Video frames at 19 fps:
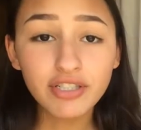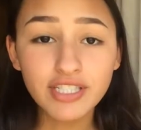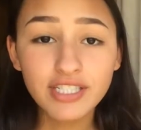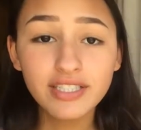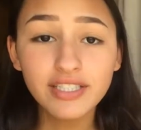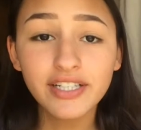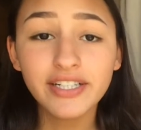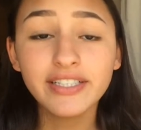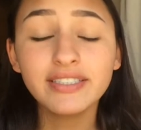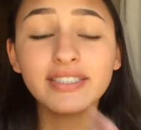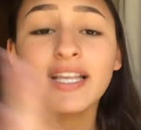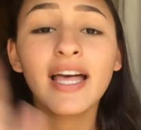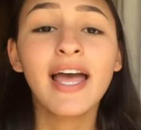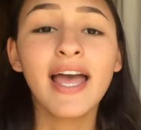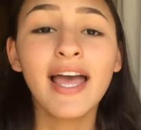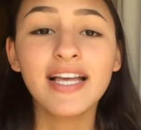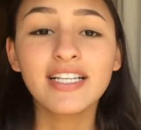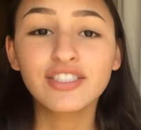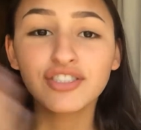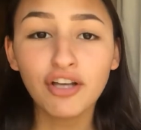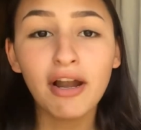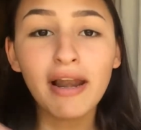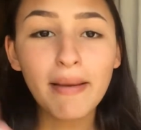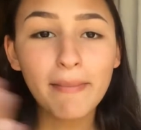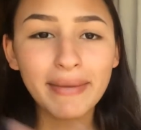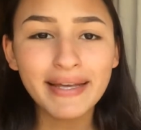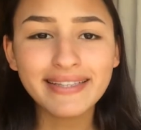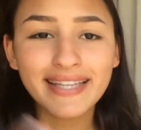Gingers,
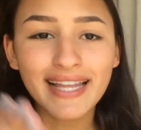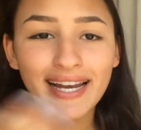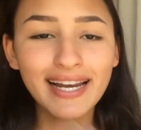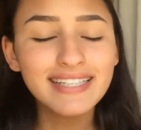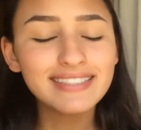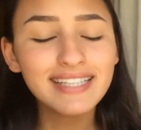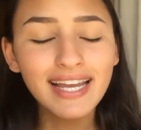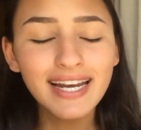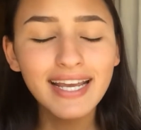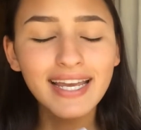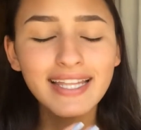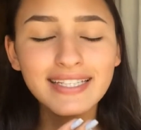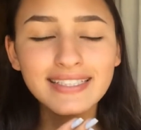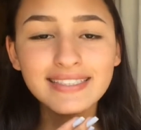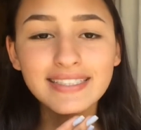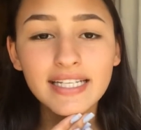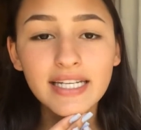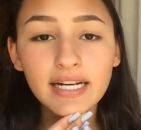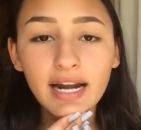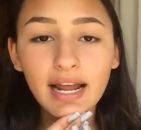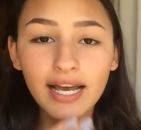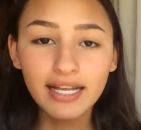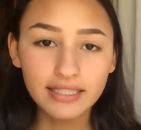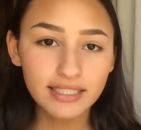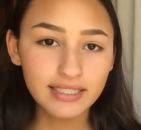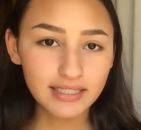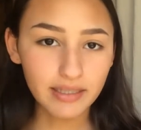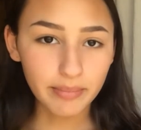Solamente les quería decir
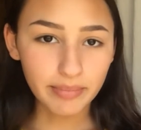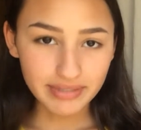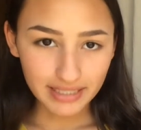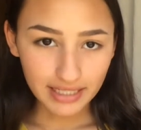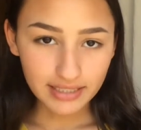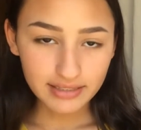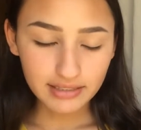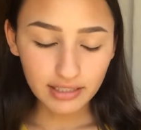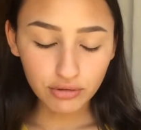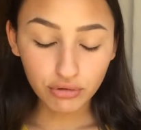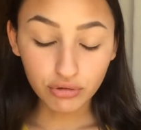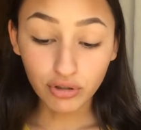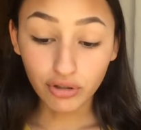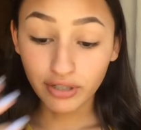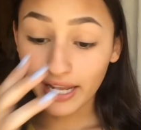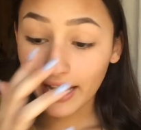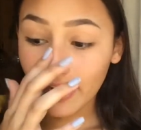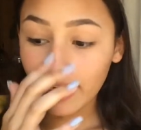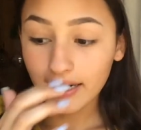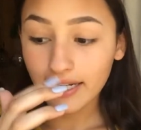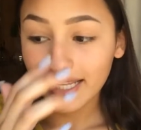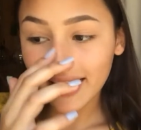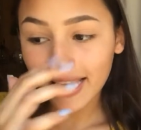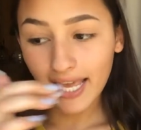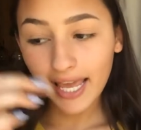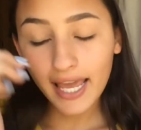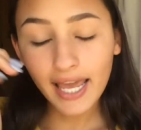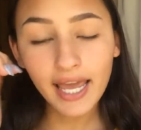antes de empezar este tutorial
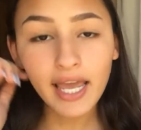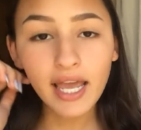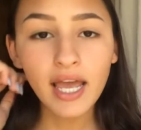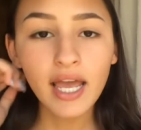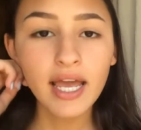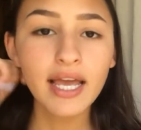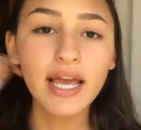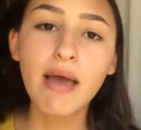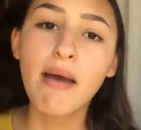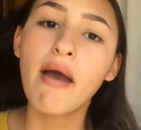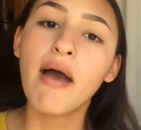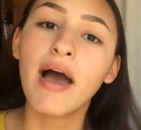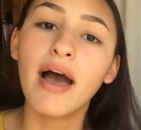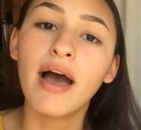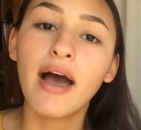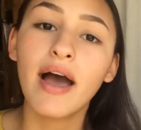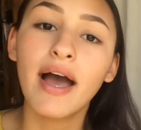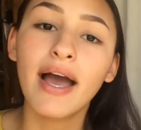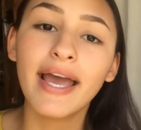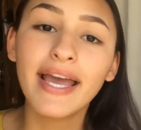que ah,